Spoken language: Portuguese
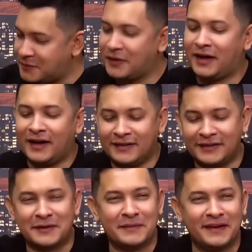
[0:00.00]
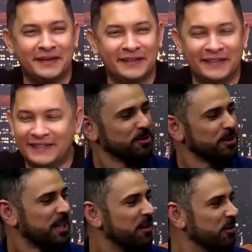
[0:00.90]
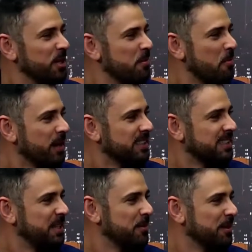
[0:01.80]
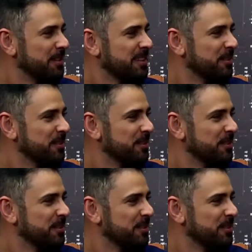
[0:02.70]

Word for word: Nada aqui também, ó. Rodrigo. Gustavo Lima para cima,